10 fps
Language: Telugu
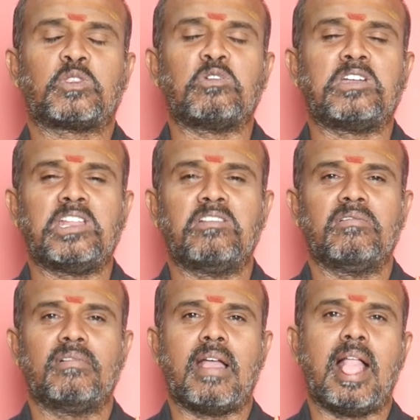త్రుటిలో
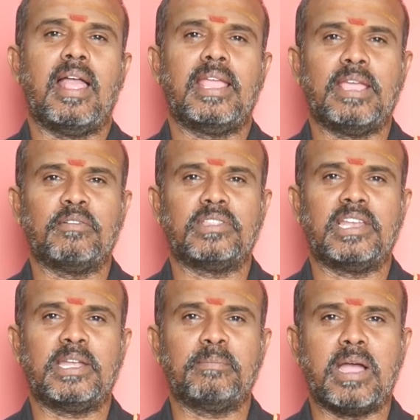
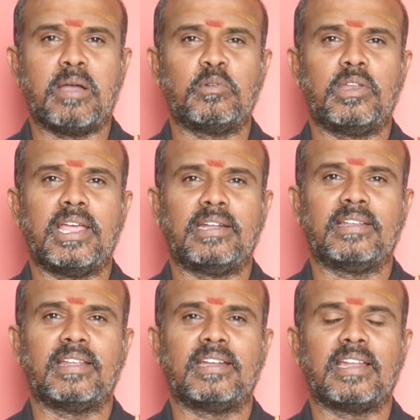ఏముందిలేండి మామూలే
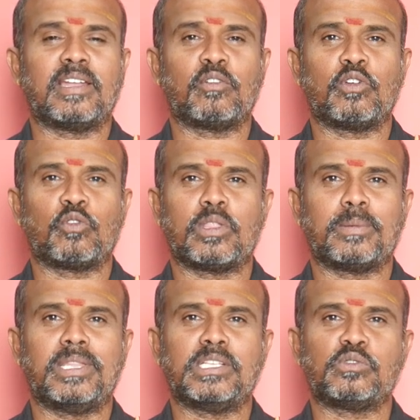అంటారట అంటే ఒక
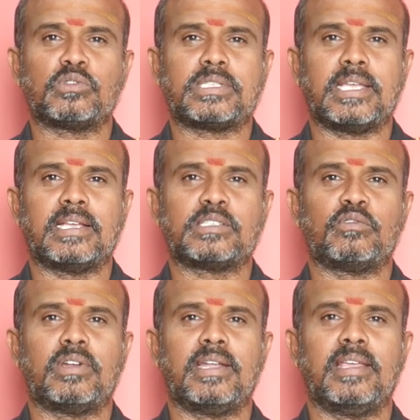కొంతమందిని చూస్తే
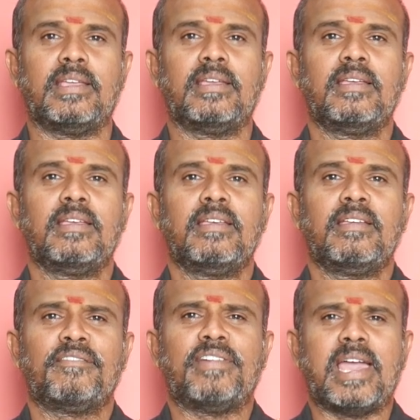చూడండి
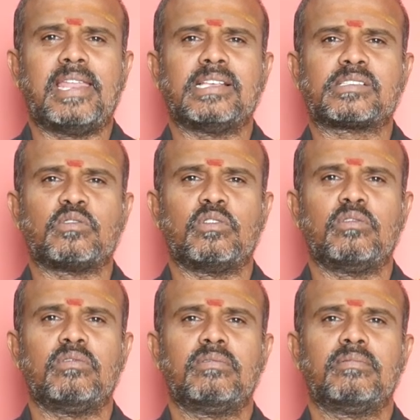ఫ్యాన్
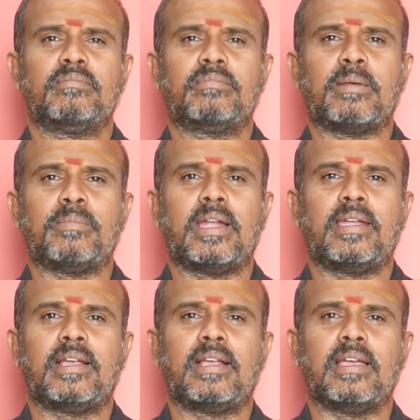వేసుకోరు
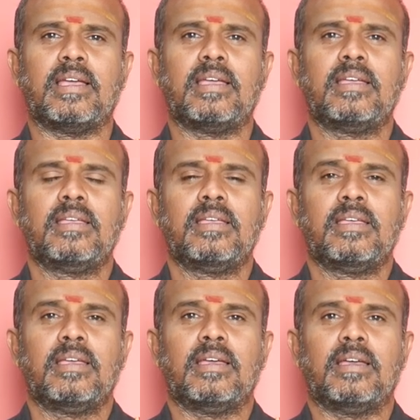బ్రహ్మాండంగా
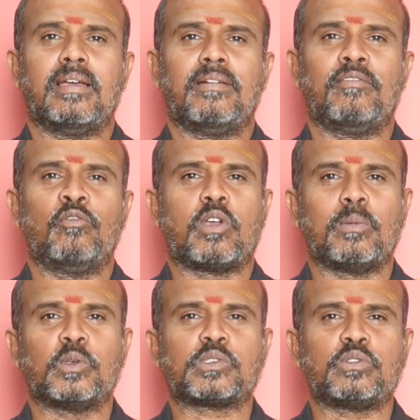
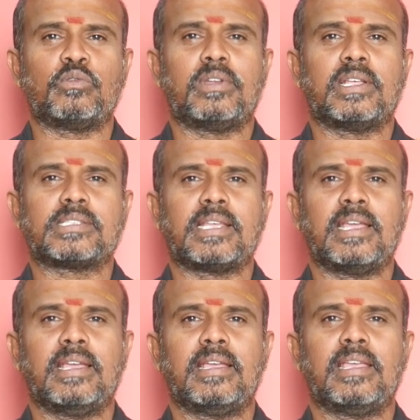ఉక్కపోస్తూ ఉన్నా
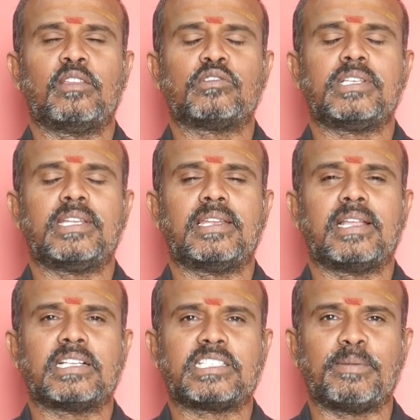సరే ఏదో
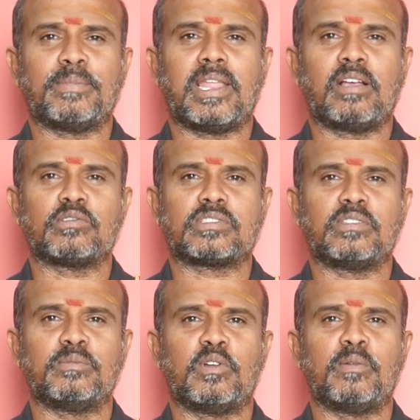చిన్నగా చెమ్మలాగా
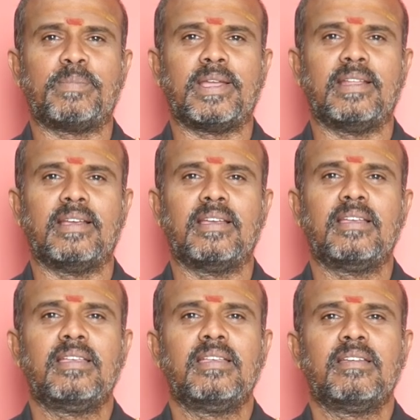వస్తుంది మొహం పైన
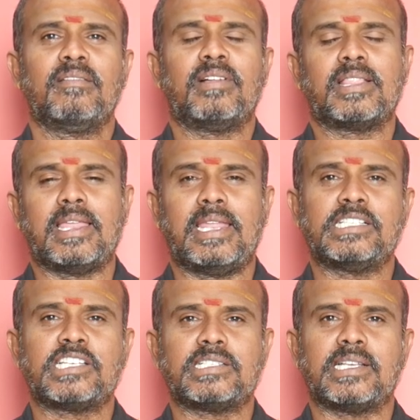వాళ్ళు దాన్ని
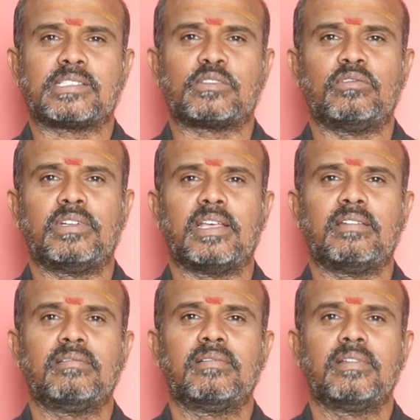ఎంజాయ్ చేస్తూ ఉంటారు